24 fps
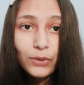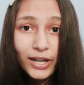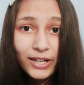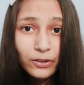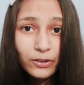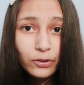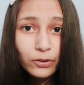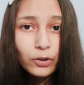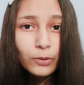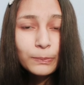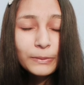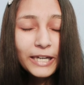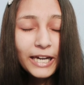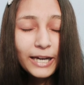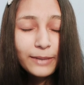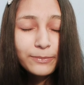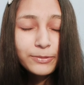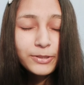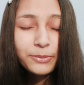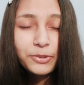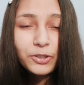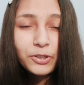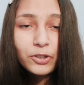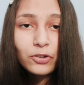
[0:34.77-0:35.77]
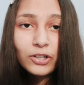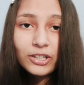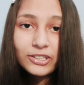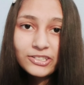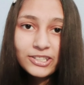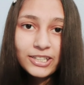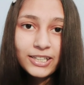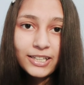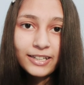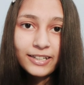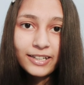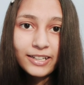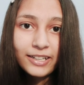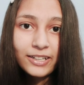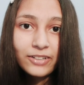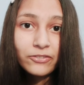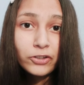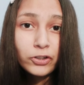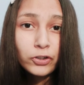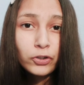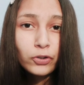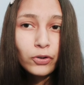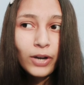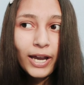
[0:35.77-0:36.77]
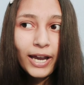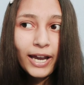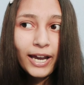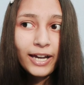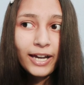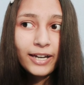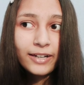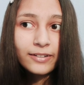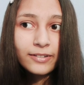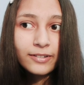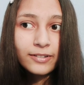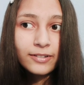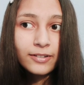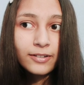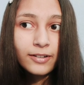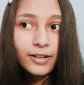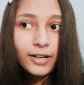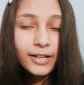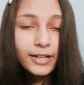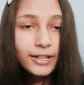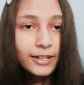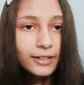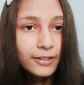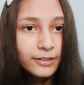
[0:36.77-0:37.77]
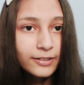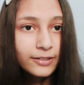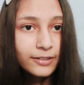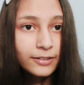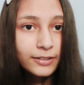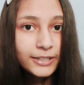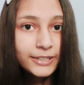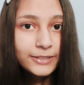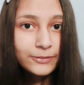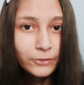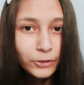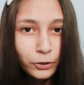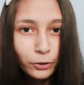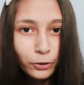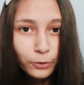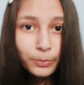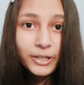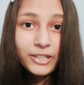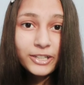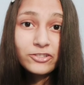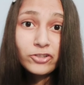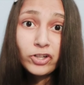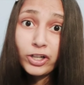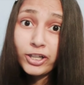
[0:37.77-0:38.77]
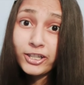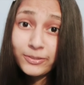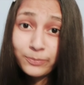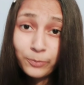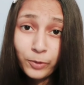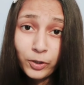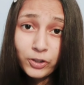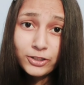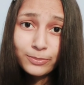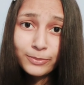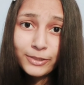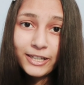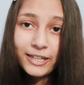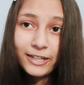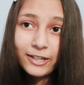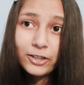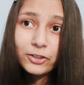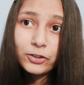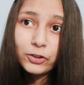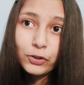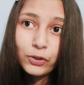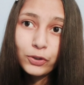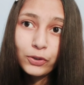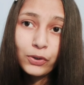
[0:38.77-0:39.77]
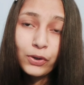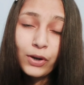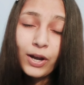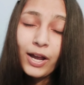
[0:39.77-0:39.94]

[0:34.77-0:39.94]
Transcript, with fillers: सो आई होप कि आप सभी को अच्छी लगेगी वीडियो एंड uh, अगर इस वीडियो पे अच्छा रिस्पॉन्स मिलेगा तो